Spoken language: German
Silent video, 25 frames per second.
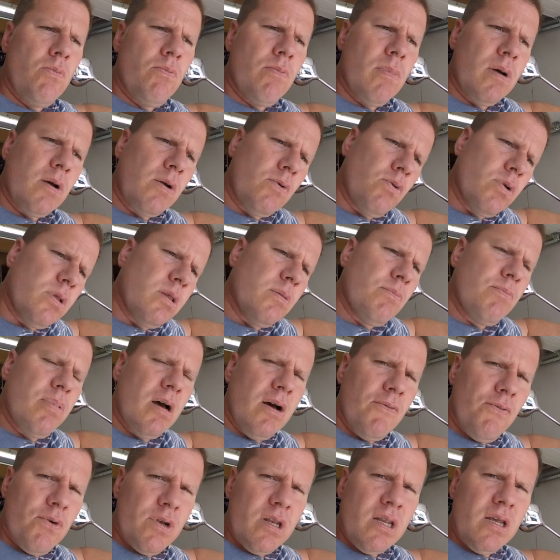mal kurz ein
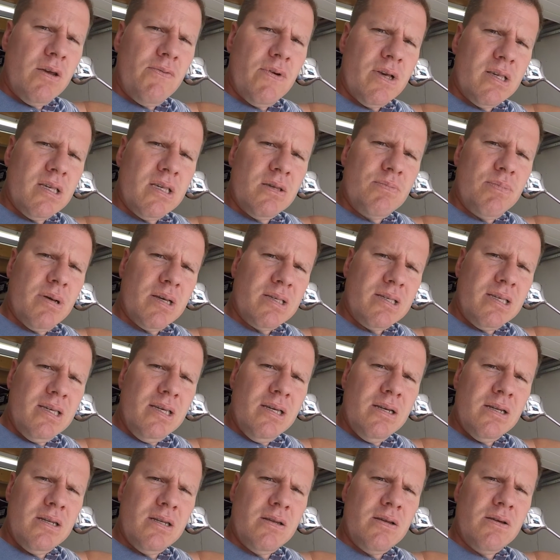paar Worte, was ist
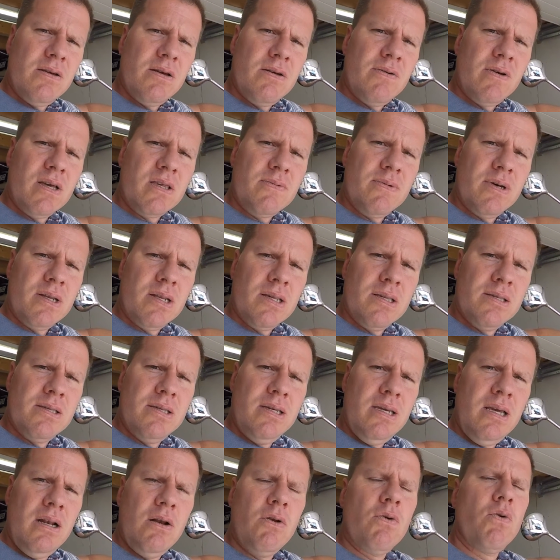passiert, was war das
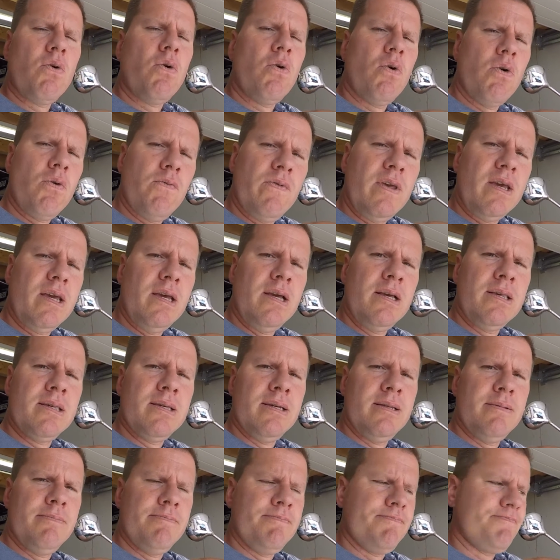Ziel und wie ging es
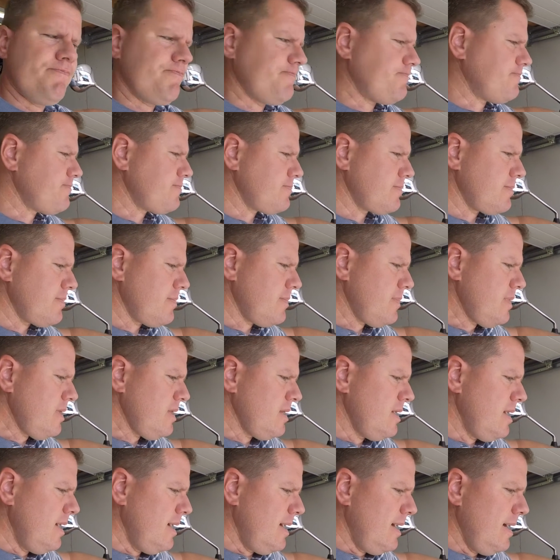hin.
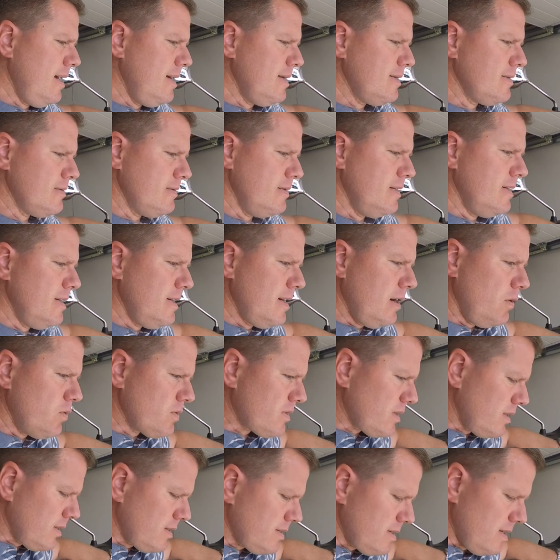Also,
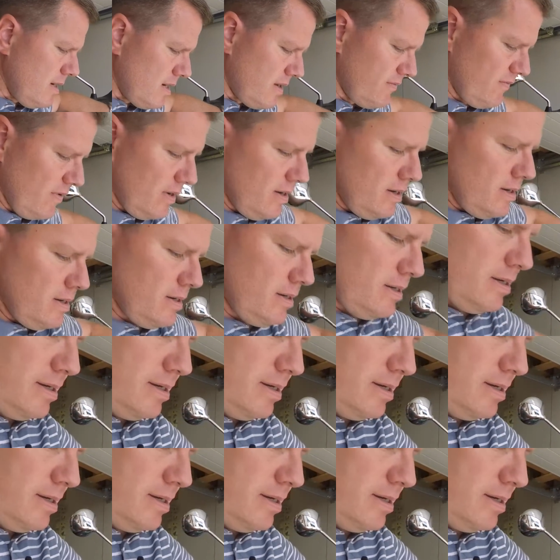Ausgangslage war,